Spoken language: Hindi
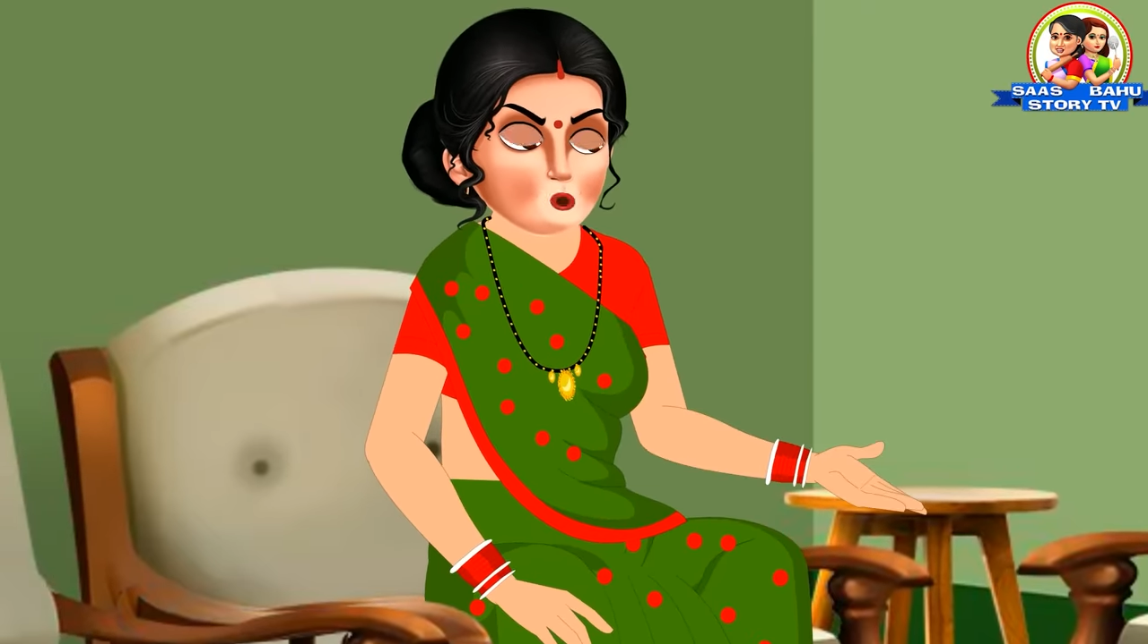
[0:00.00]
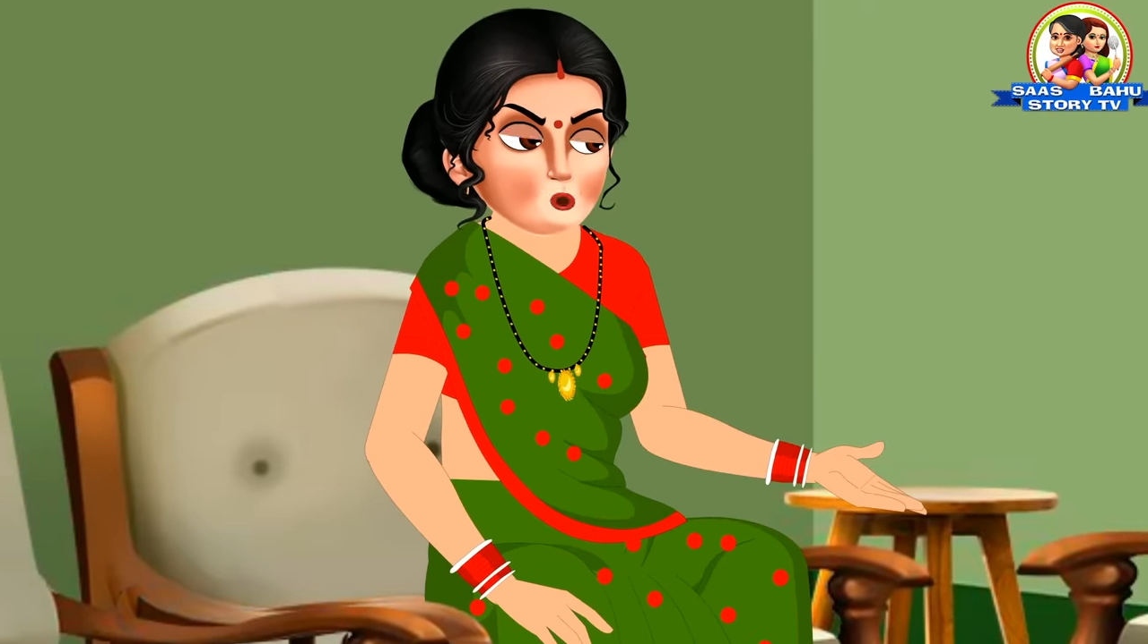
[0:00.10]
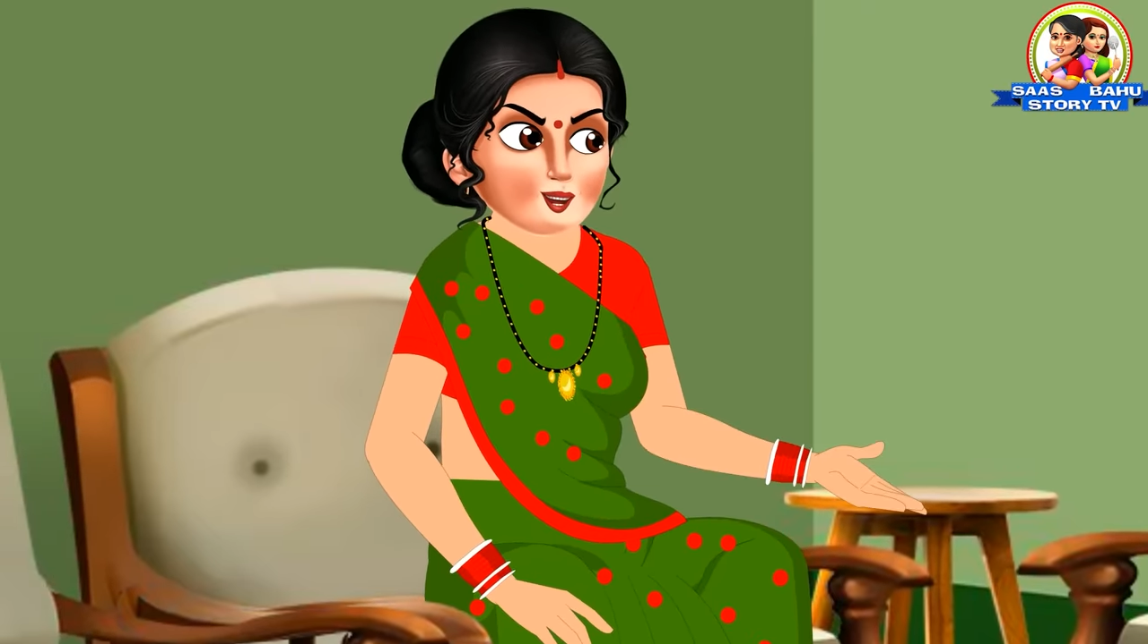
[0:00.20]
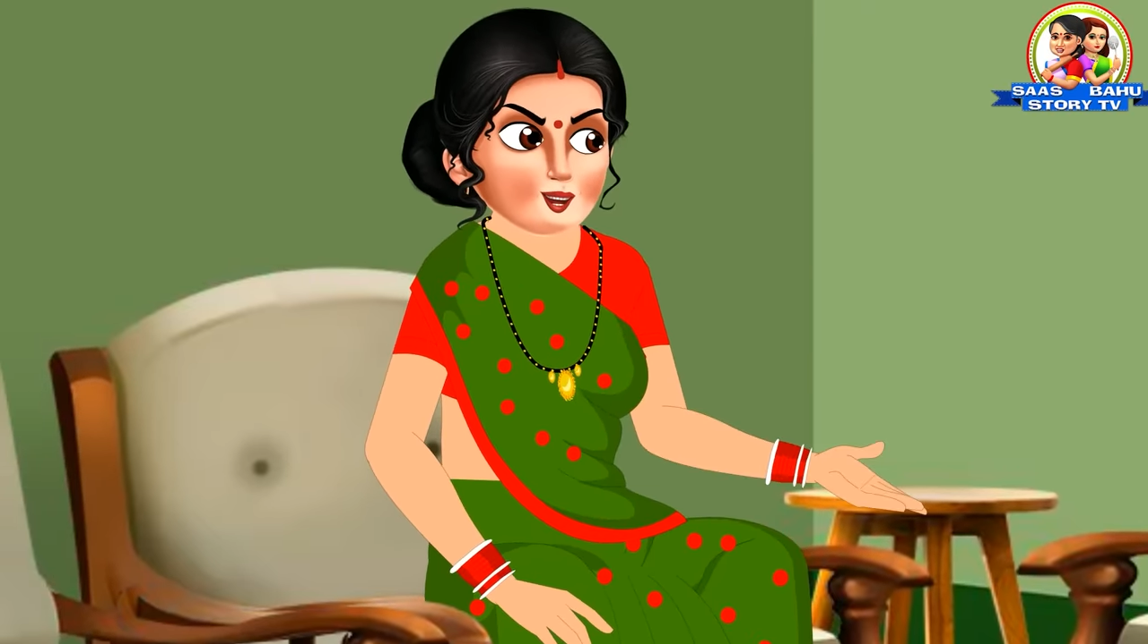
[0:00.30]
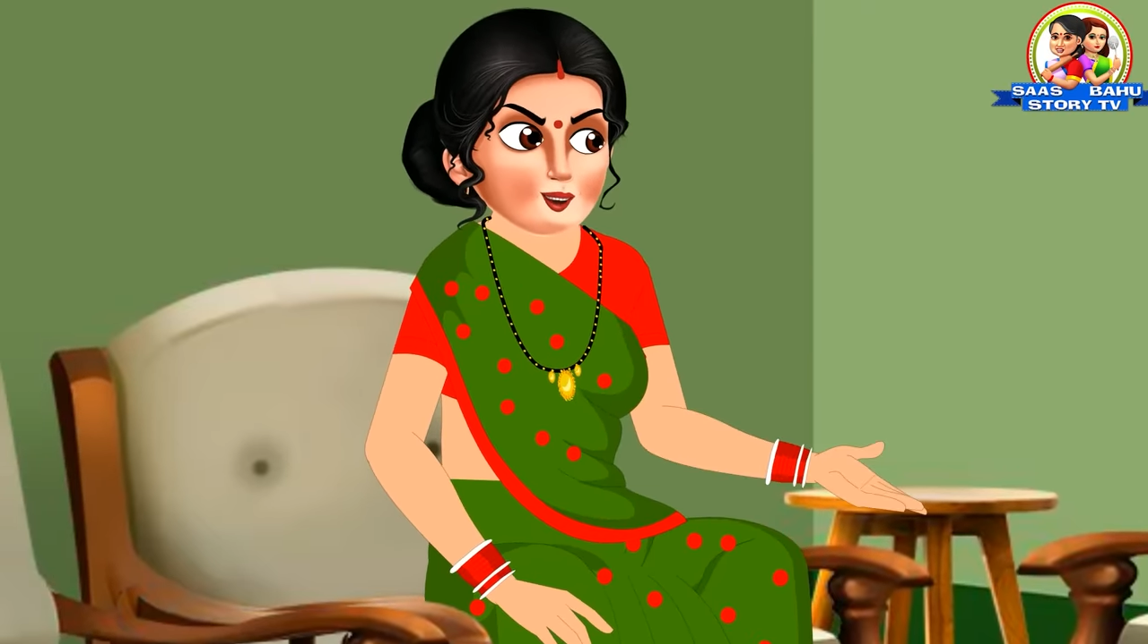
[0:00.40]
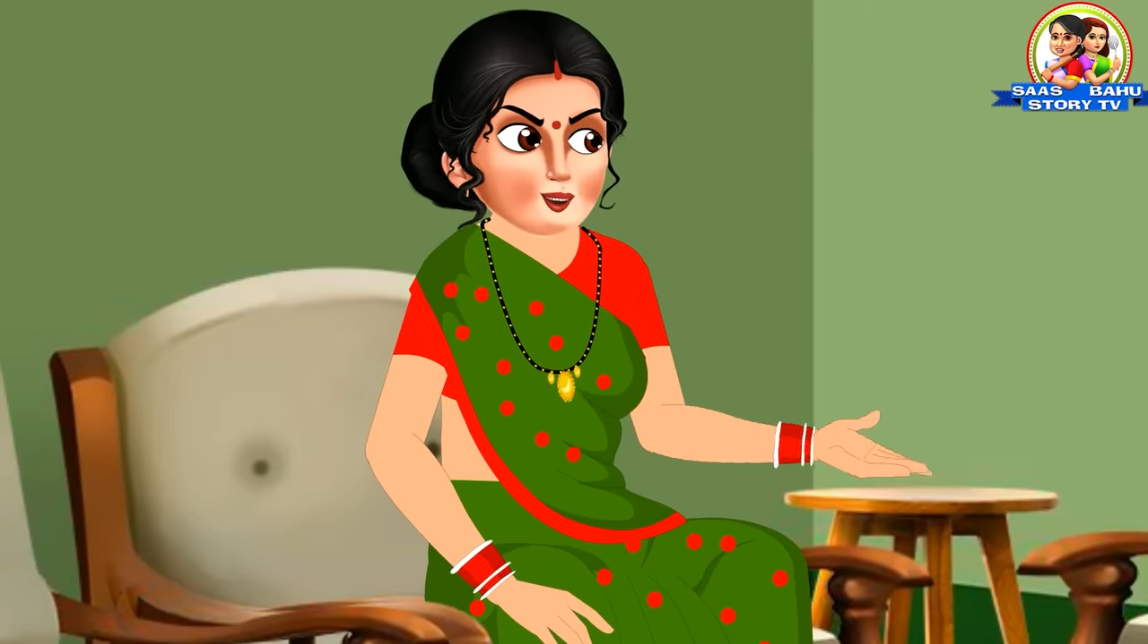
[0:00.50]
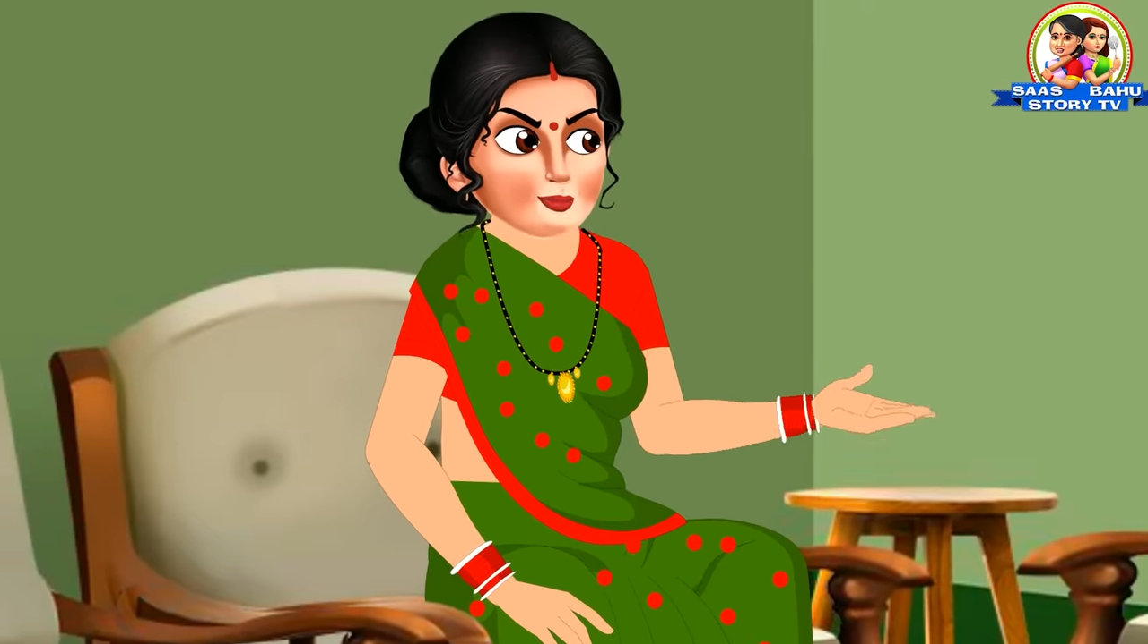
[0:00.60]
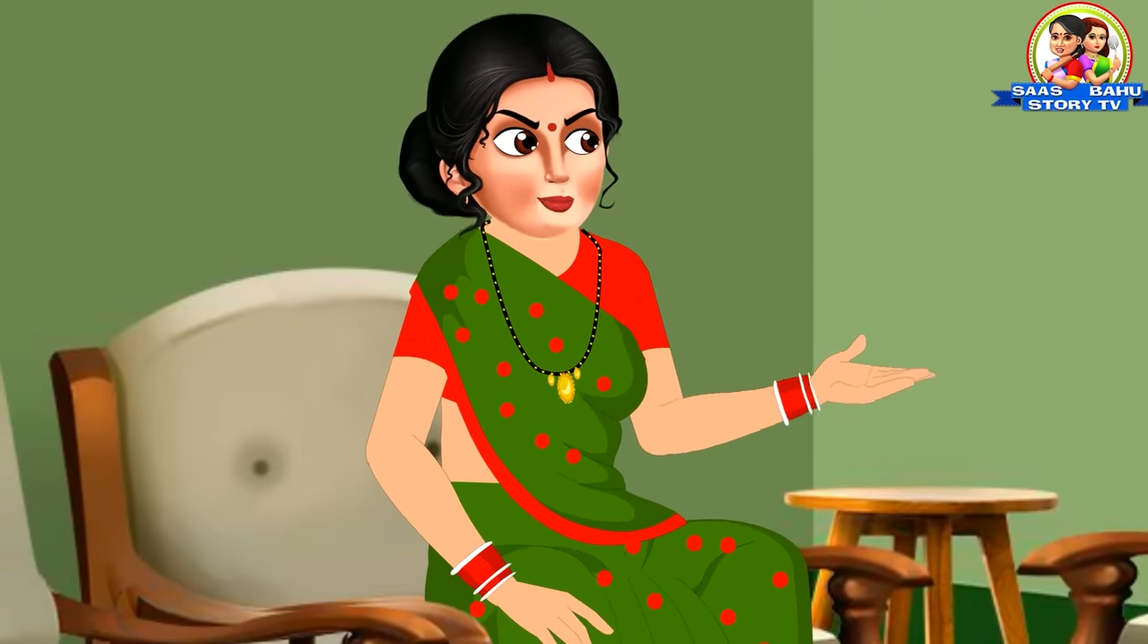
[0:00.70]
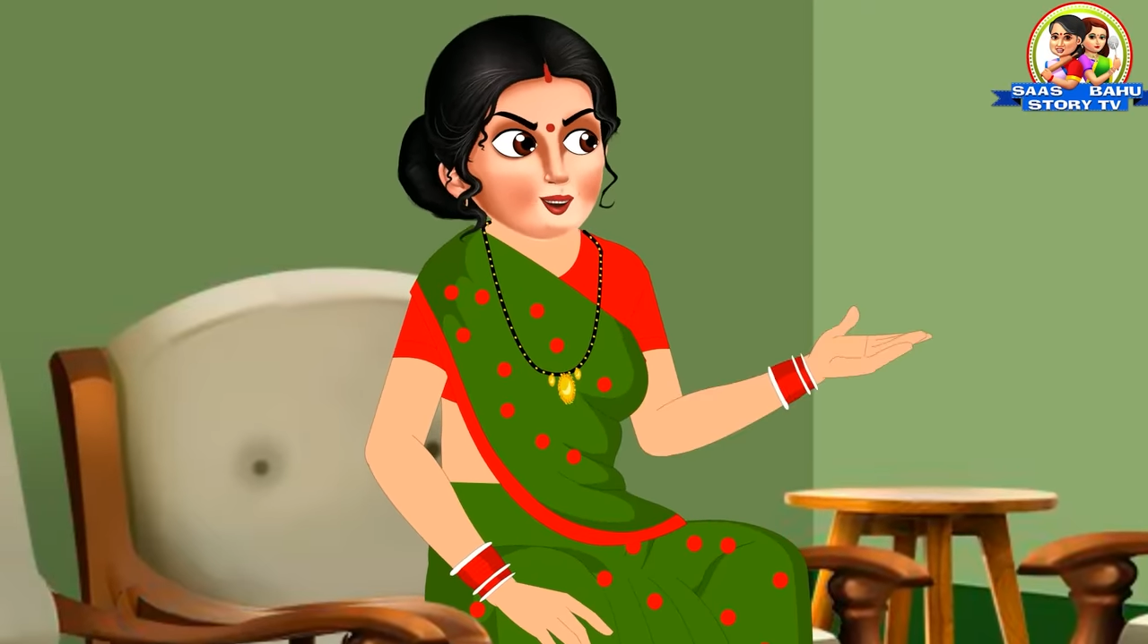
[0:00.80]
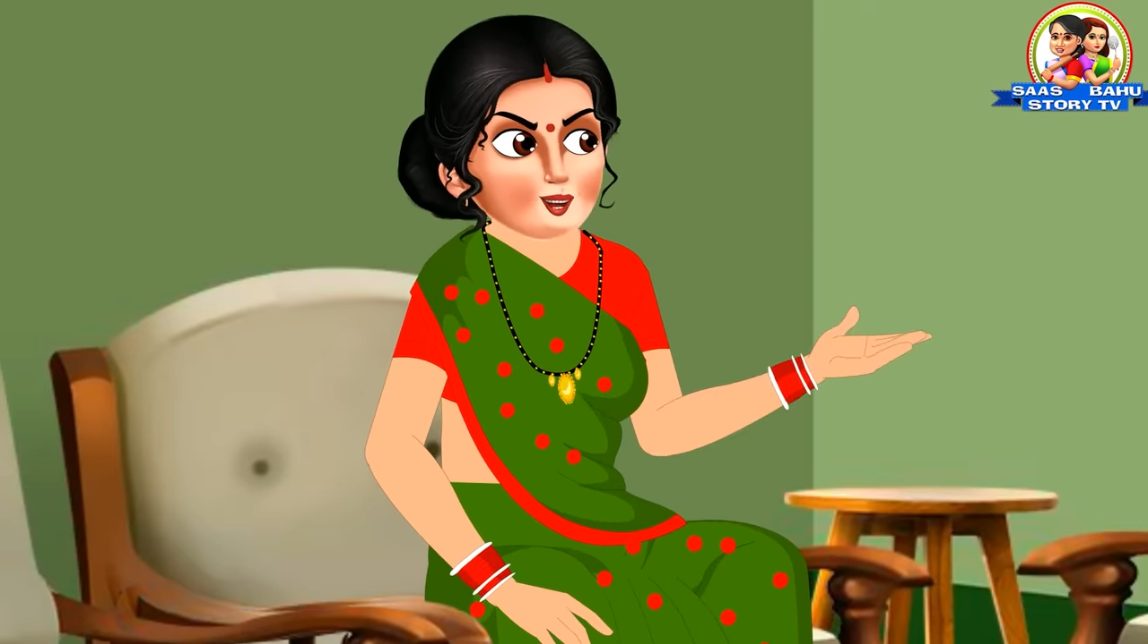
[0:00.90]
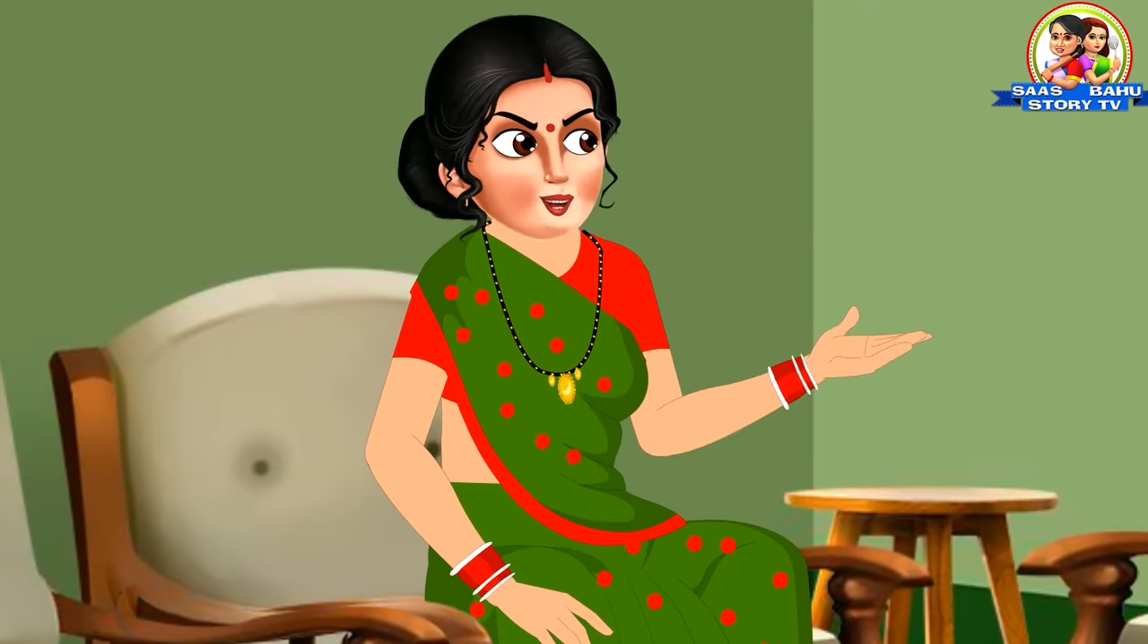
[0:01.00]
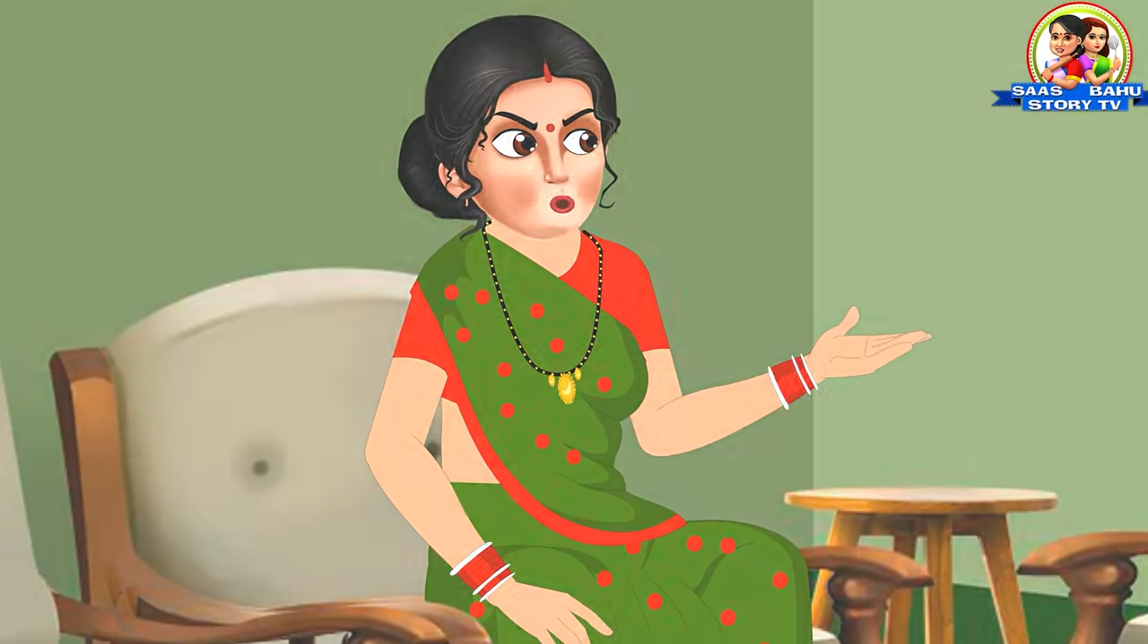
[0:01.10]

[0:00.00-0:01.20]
चल अब जाए यहां से